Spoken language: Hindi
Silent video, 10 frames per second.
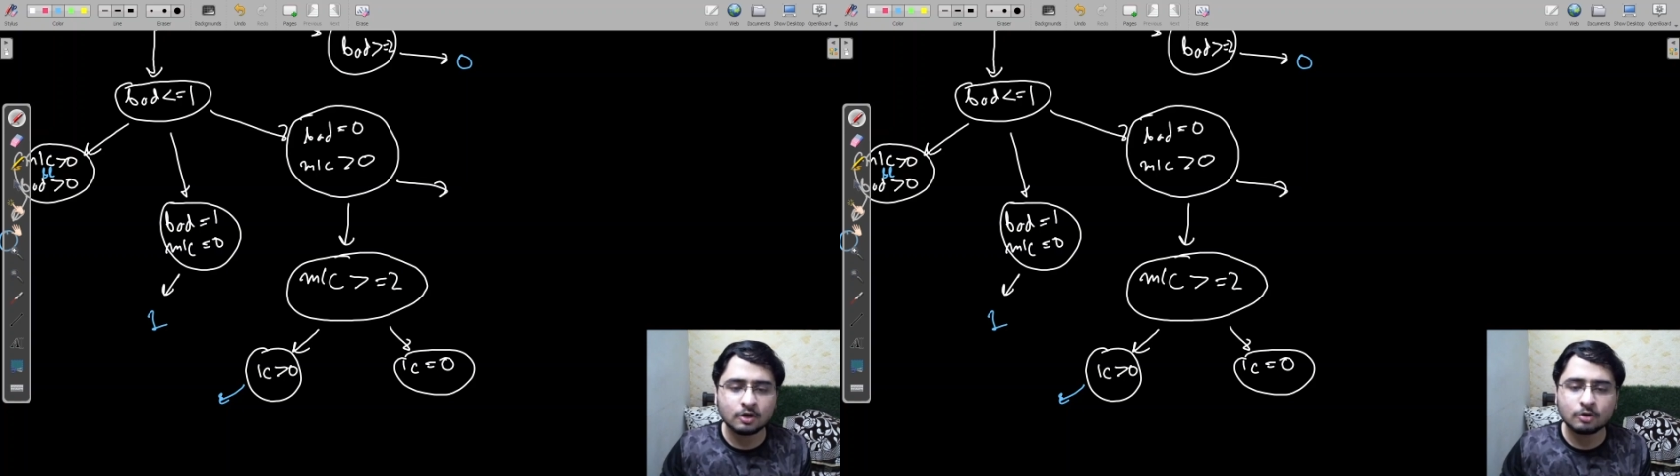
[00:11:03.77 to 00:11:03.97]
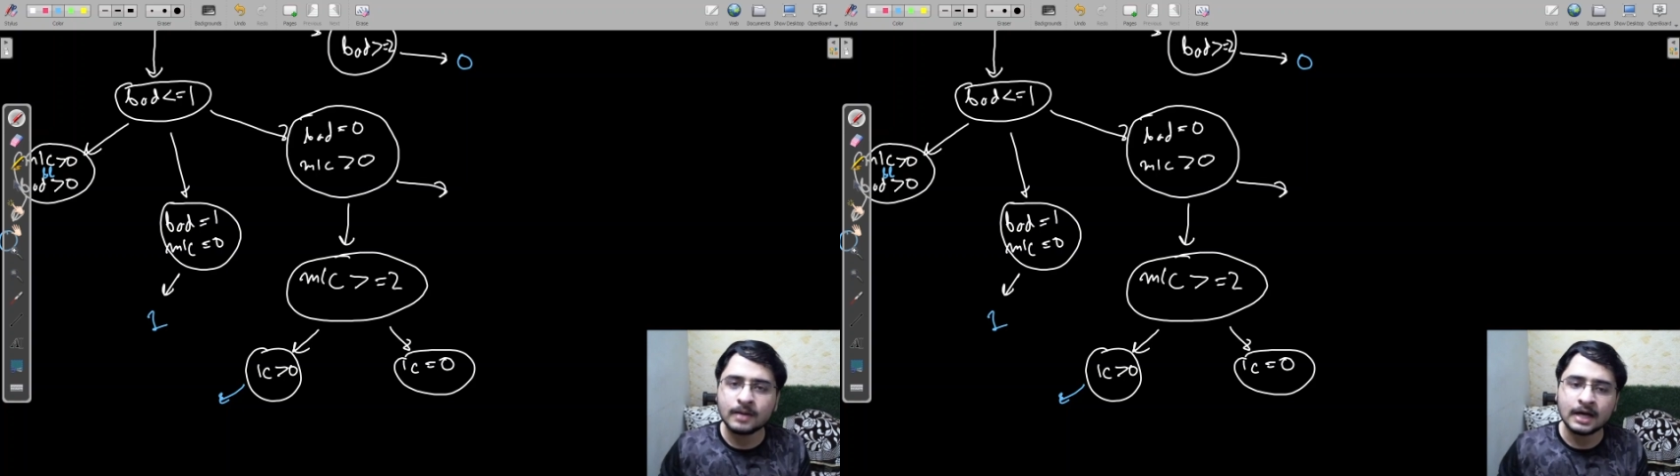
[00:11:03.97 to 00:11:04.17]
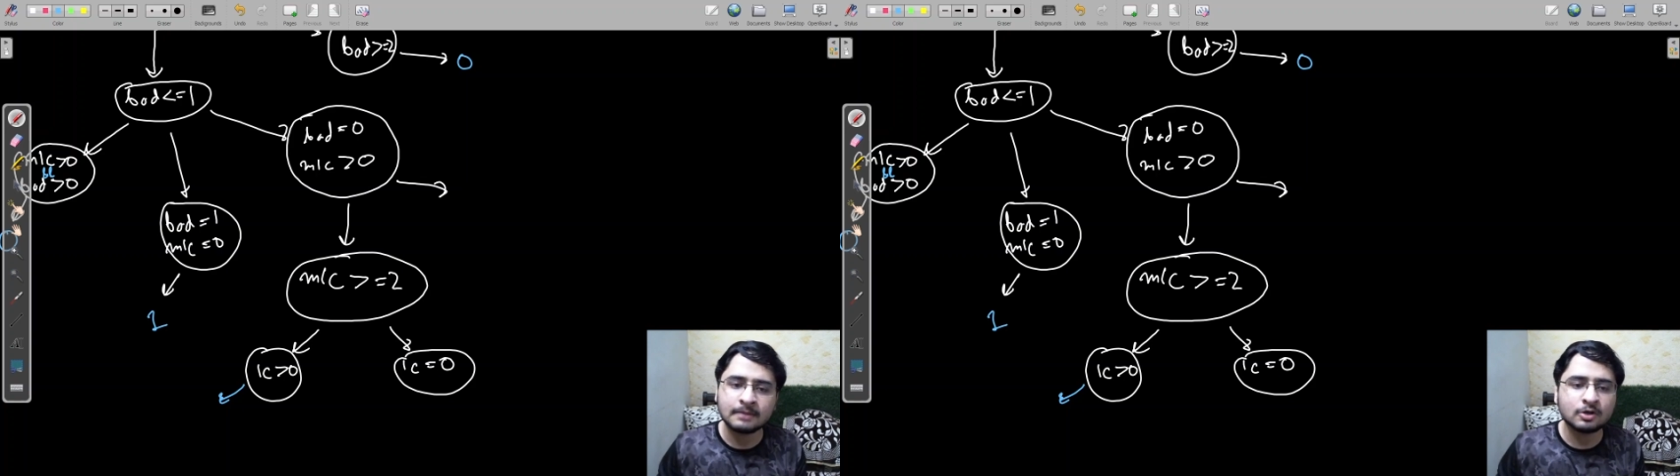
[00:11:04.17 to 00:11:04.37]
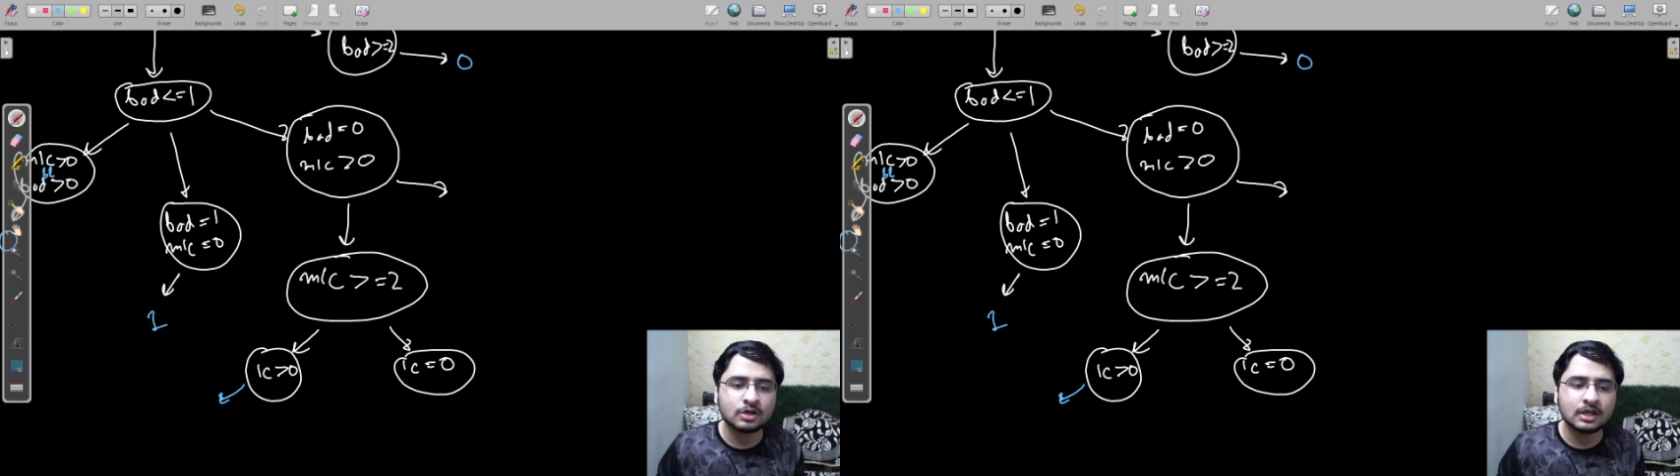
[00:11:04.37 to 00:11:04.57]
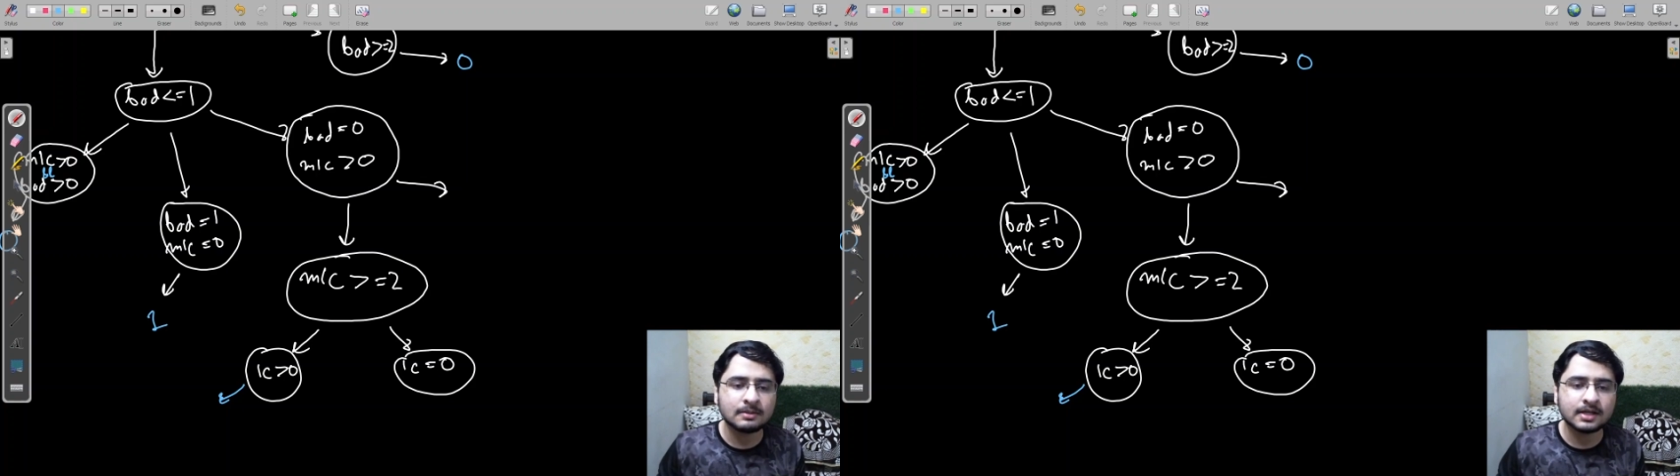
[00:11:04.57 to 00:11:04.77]
और बैड भी कोई
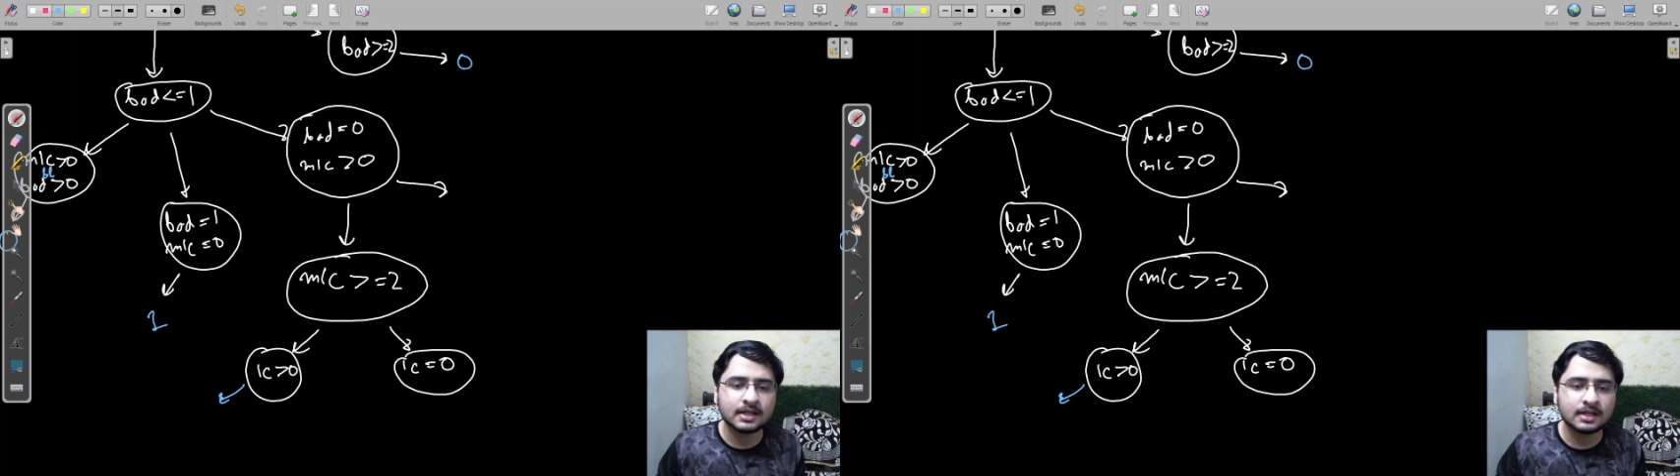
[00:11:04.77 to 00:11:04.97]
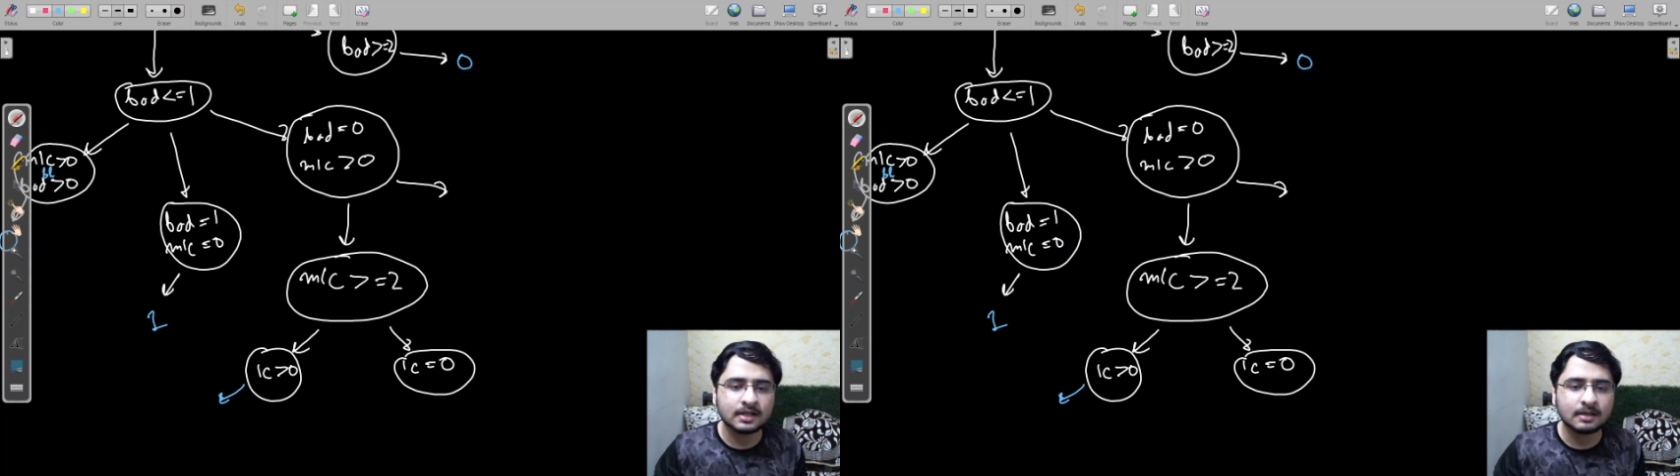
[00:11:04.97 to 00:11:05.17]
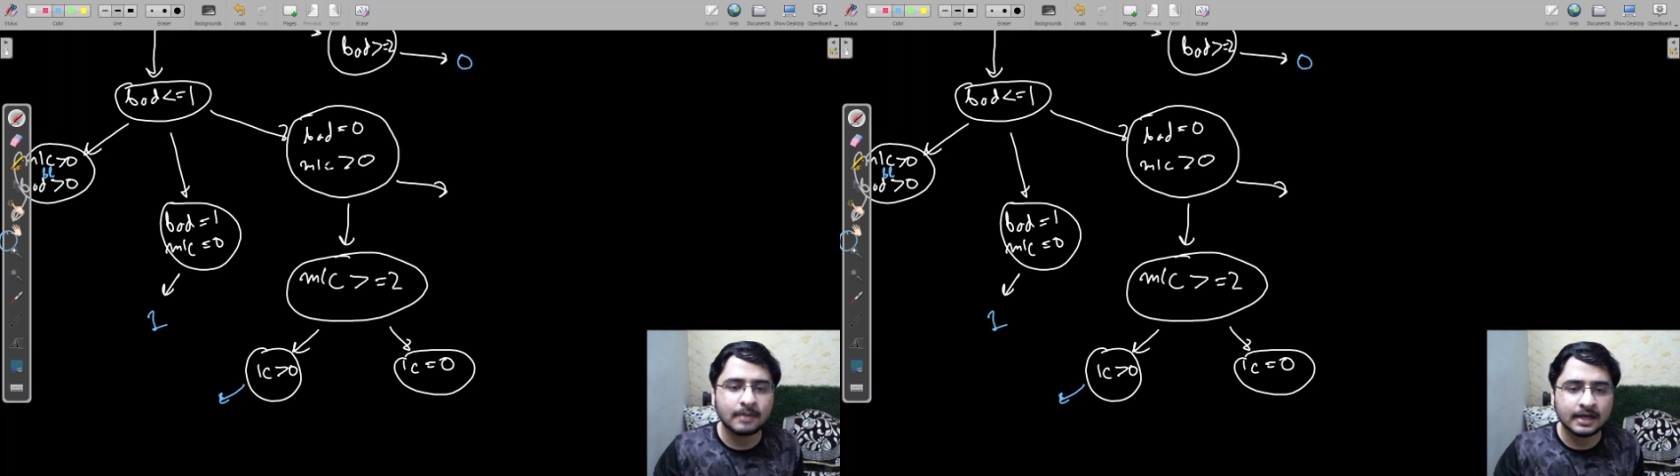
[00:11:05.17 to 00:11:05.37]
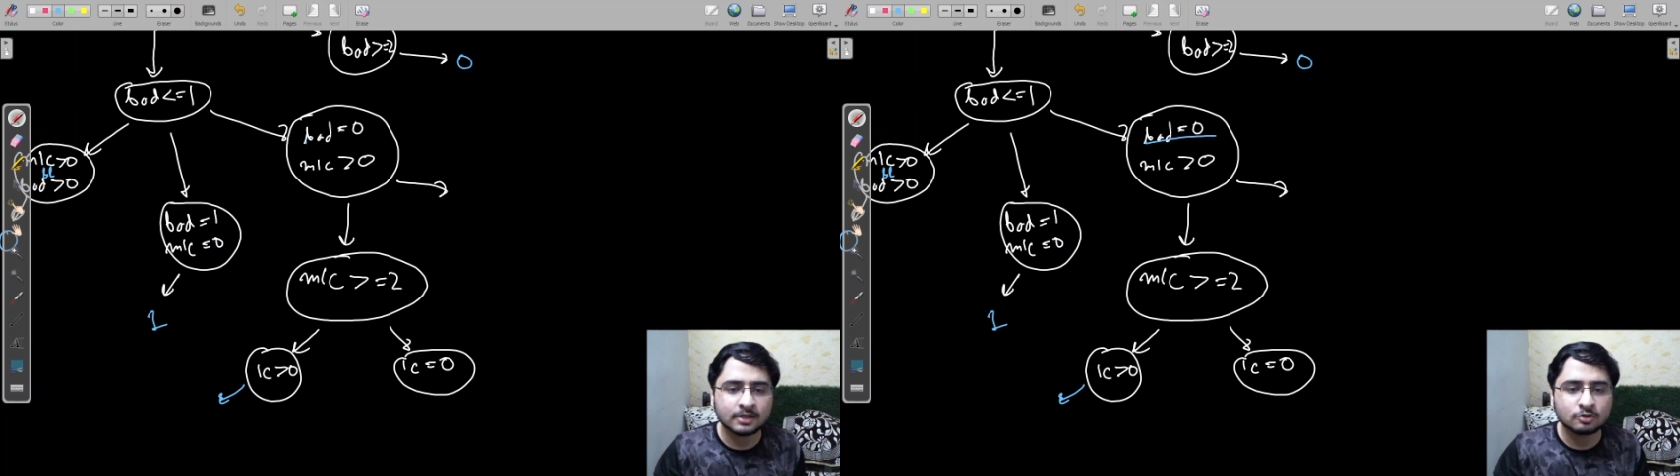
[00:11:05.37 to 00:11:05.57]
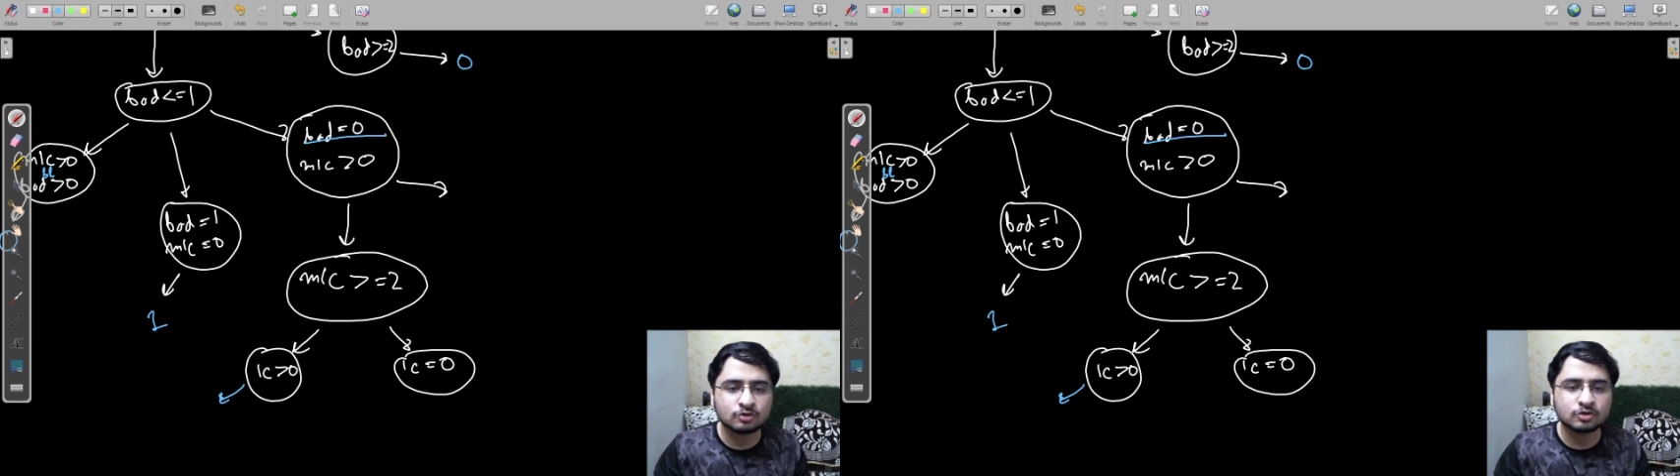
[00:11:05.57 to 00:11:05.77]
एलिमेंट नहीं है है ना बैड
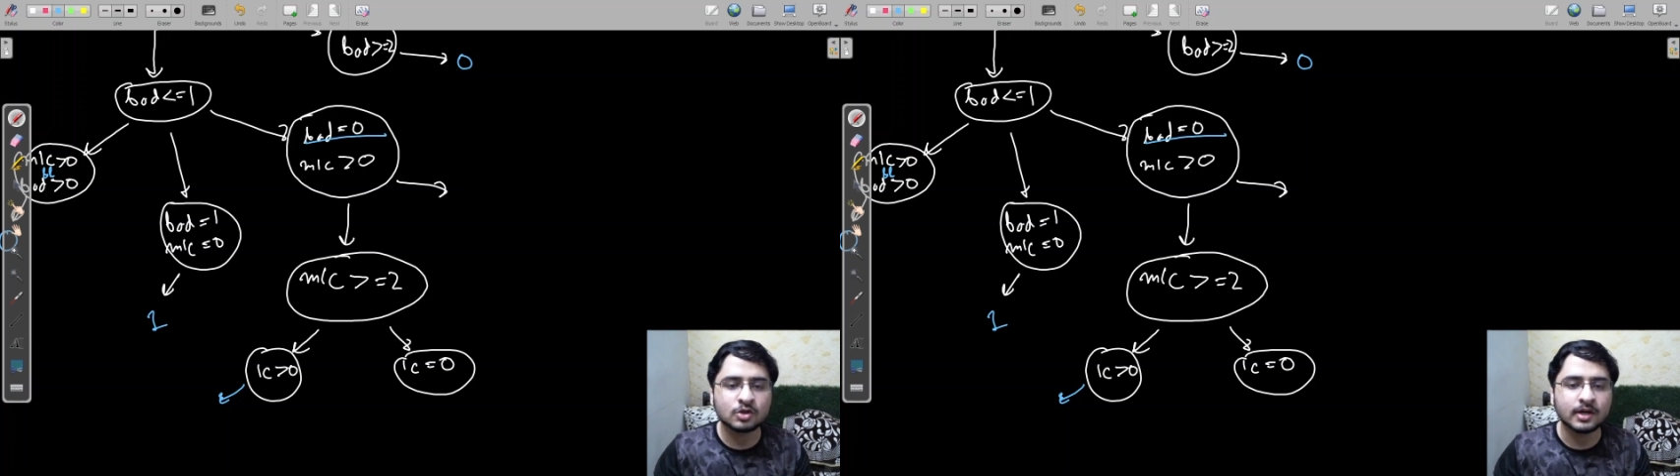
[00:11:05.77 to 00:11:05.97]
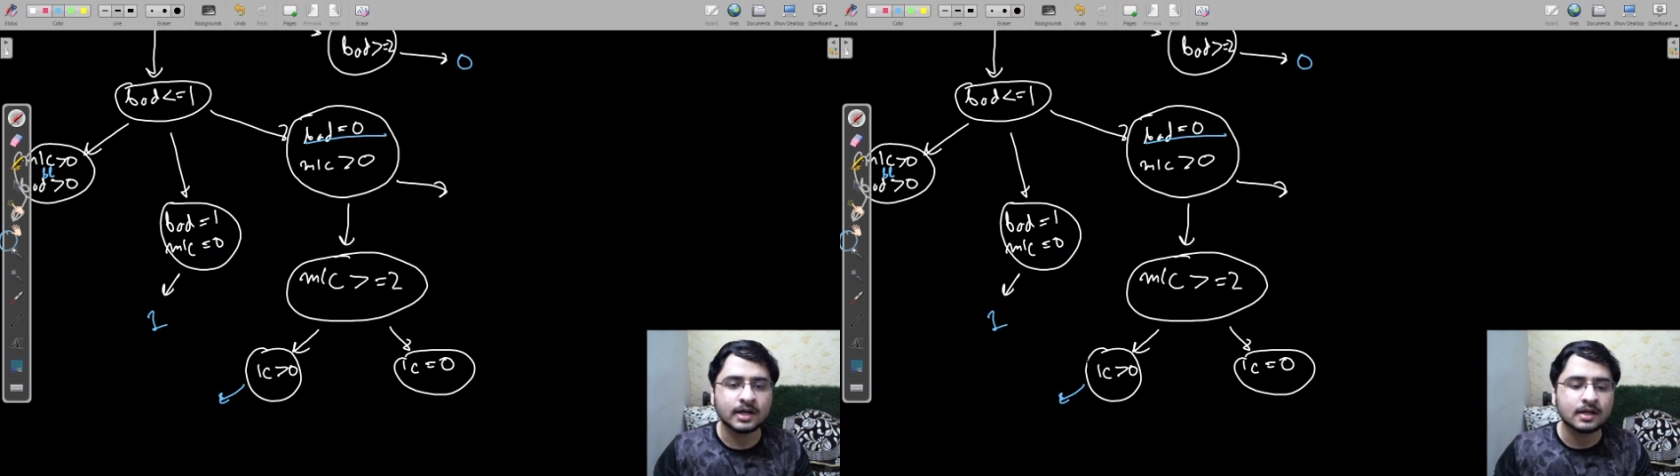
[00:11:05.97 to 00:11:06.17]
इक्वल टू जीरो है